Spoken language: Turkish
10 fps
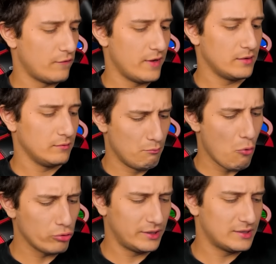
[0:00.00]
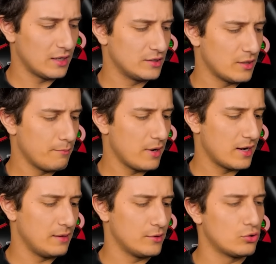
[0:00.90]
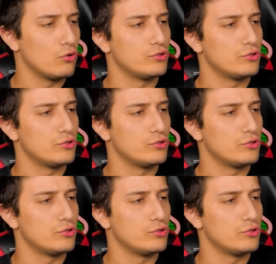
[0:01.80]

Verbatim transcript: bu sefer Mortis alacağım. Bakalım nasıl